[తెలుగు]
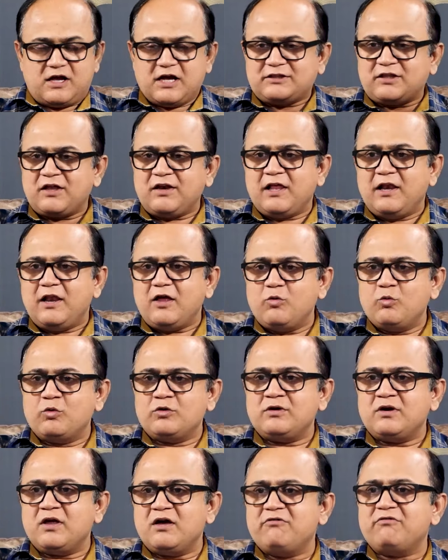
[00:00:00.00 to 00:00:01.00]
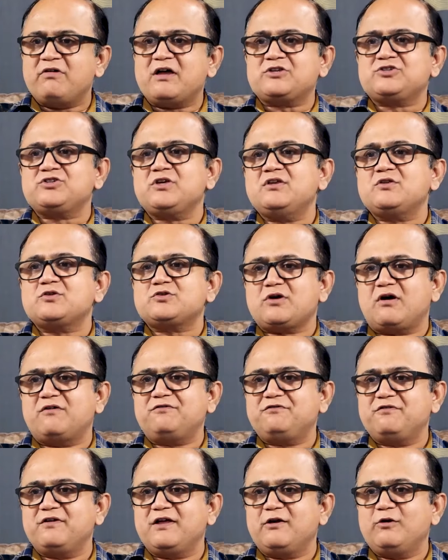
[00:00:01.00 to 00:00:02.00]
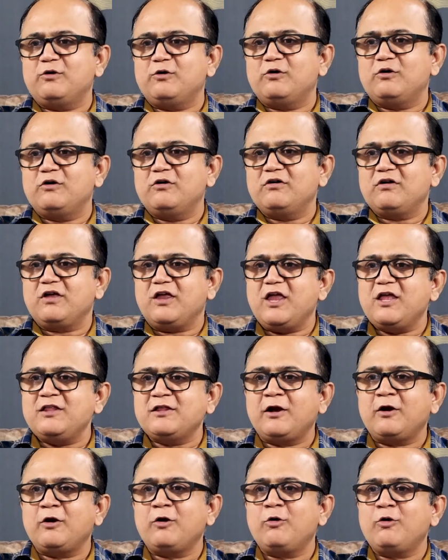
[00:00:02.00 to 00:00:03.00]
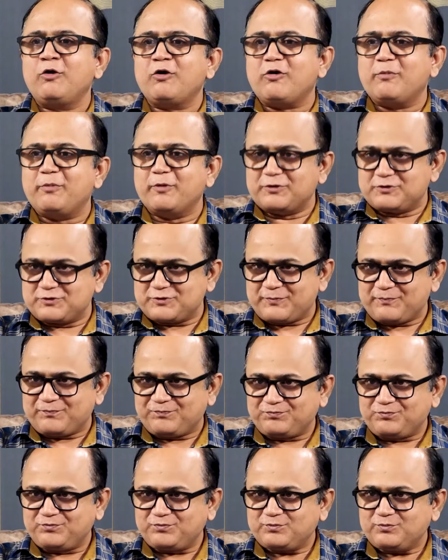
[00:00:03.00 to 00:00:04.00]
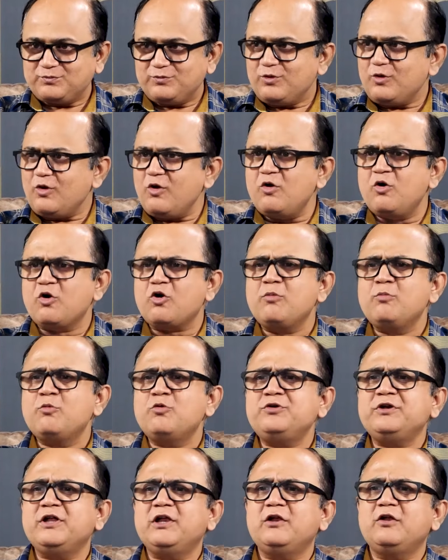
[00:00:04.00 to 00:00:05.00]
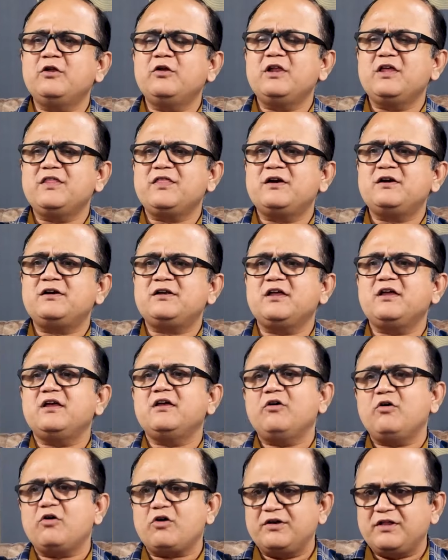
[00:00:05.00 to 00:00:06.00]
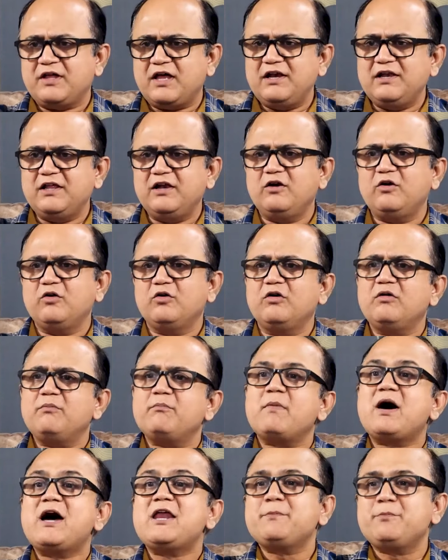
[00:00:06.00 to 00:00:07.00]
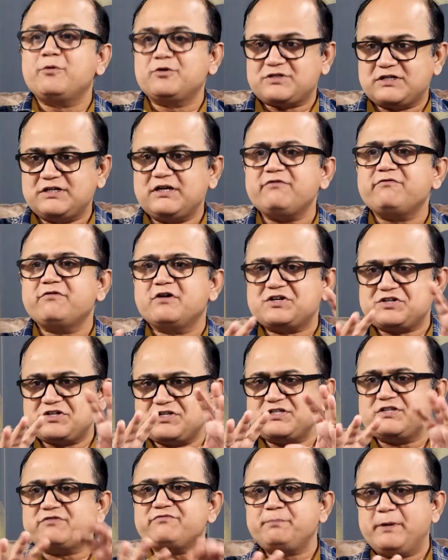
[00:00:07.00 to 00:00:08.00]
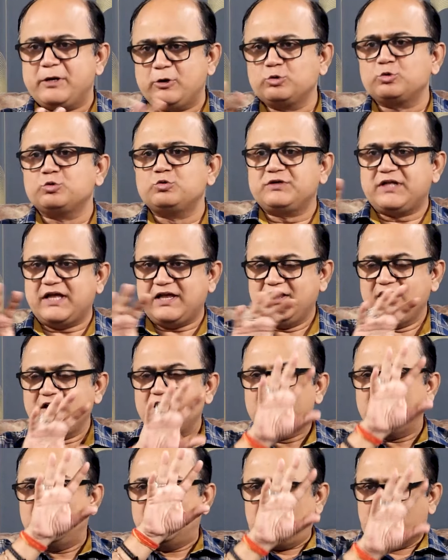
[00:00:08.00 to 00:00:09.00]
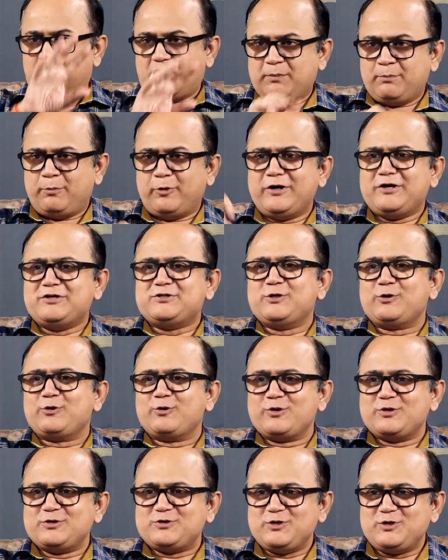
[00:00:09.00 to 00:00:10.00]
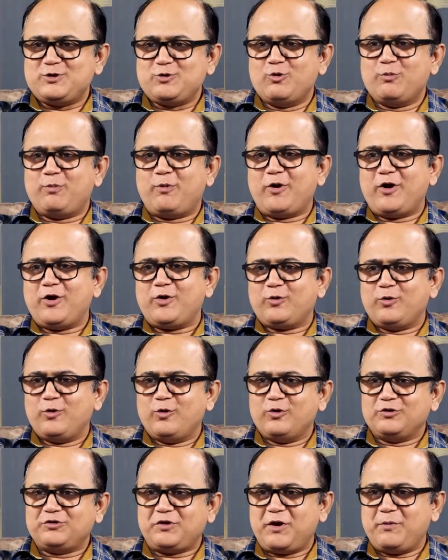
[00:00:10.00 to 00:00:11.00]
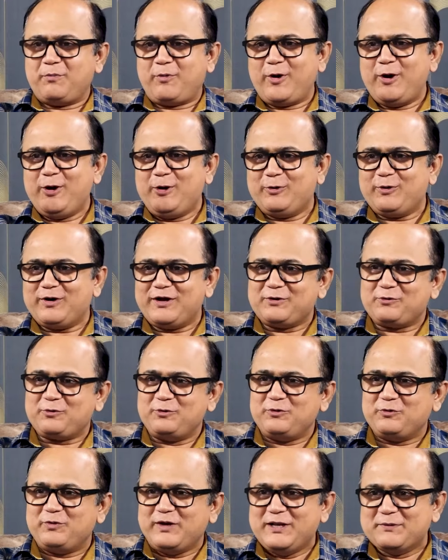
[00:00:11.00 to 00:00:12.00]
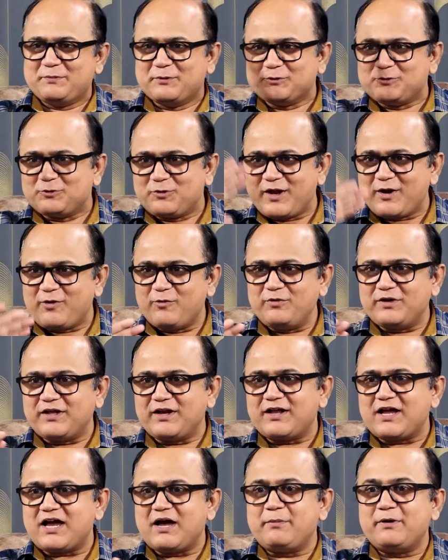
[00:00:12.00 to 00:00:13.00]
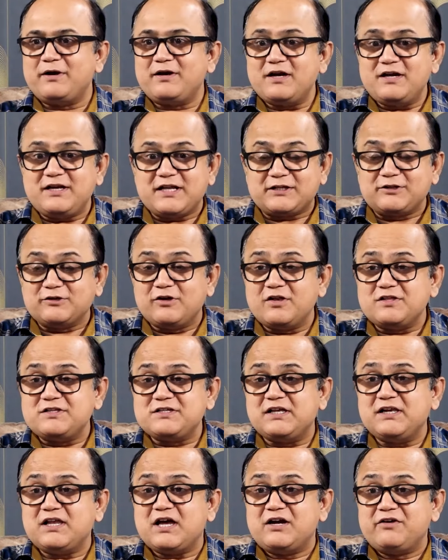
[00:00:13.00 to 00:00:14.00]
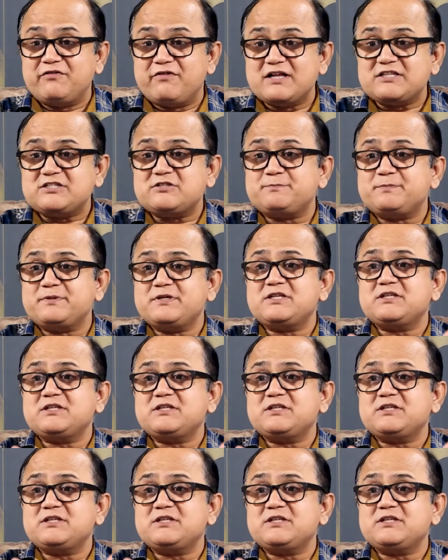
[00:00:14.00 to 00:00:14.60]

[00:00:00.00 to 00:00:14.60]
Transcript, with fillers: గత నెల ఉన్న వర్జన్ సాఫ్ట్వేర్లో ఈ నెలలో ఉండకపోవచ్చు ఒక మూడు నెలలో లేదంటే ఒక నాలుగు నెలలో మారిపోవచ్చు అంటే వర్జన్స్ పెరుగుతూ ఉంటాయి వన్ పాయింట్ జీరో నుంచి టూ పాయింట్ త్రీ పాయింట్ అనుకుంటూ వెళ్ళిపోతూనే ఉంటారు కాబట్టి టెక్నాలజికల్ అడ్వాన్స్